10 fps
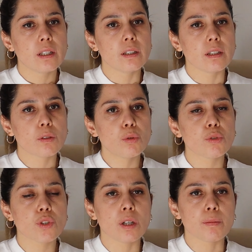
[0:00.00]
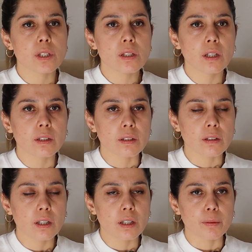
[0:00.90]
e, kuracağımız
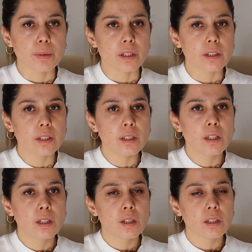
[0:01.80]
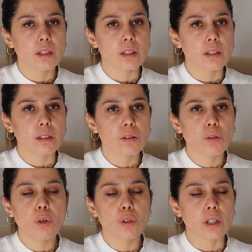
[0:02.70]
sandıklarla birlikte e,
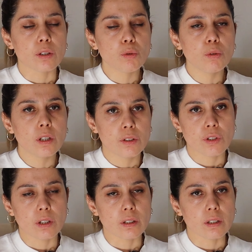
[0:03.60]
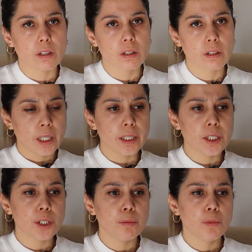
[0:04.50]
oylarını kullanacaklar. E
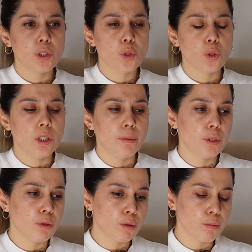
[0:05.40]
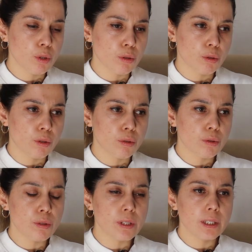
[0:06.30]
şimdi şöyle bir durum söz
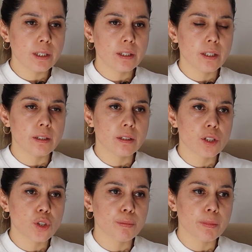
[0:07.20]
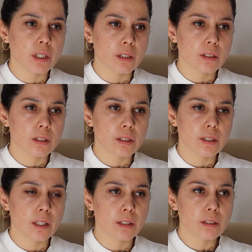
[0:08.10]
konusu zaten hani taşıma
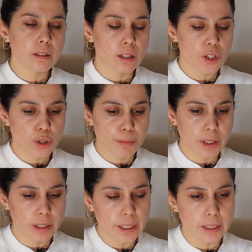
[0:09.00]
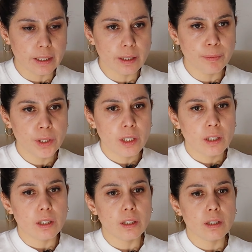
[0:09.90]
sandık taşıma değil de
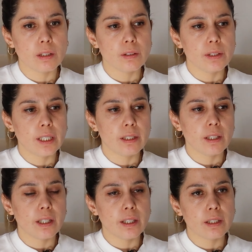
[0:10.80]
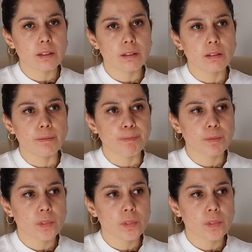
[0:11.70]
e, yani eğer e,